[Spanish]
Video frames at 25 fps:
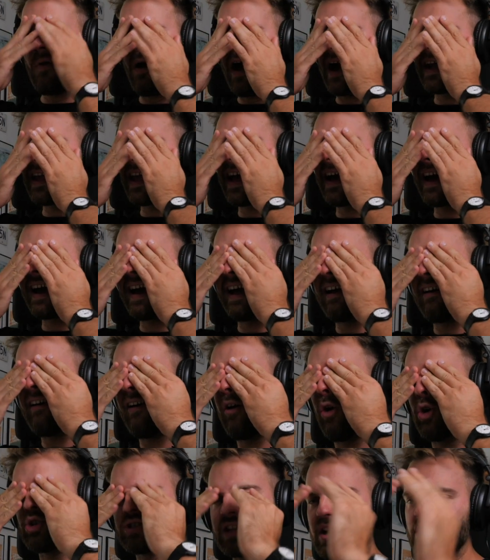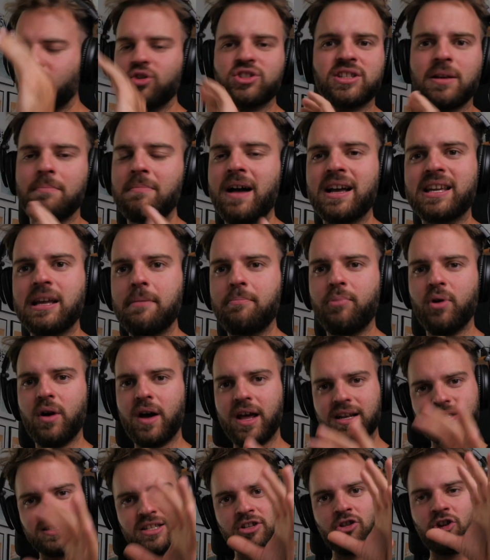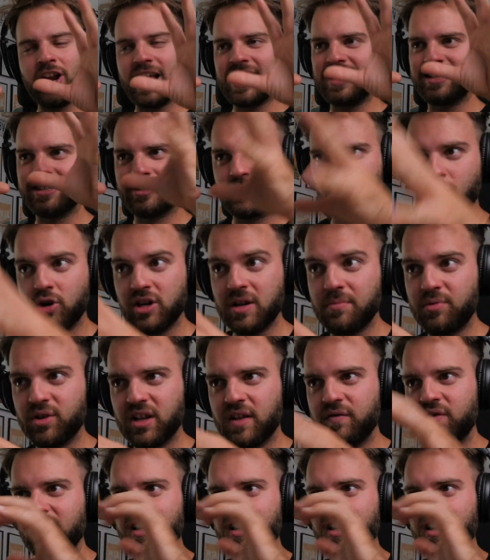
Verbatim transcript: no haya otra cosa más que pueda haber sino la historia, porque al